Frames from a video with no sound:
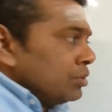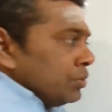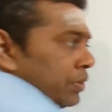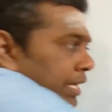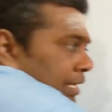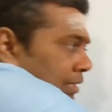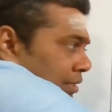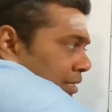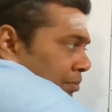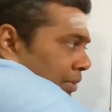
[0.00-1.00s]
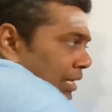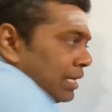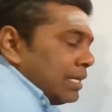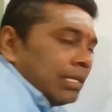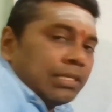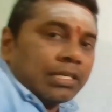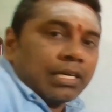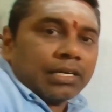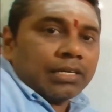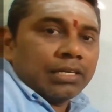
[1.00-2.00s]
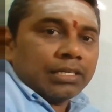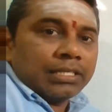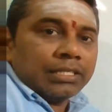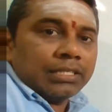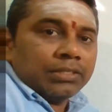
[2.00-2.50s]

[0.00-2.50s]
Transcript: சூரியன் சிம்ம லக்னத்துக்காரர்களுக்கு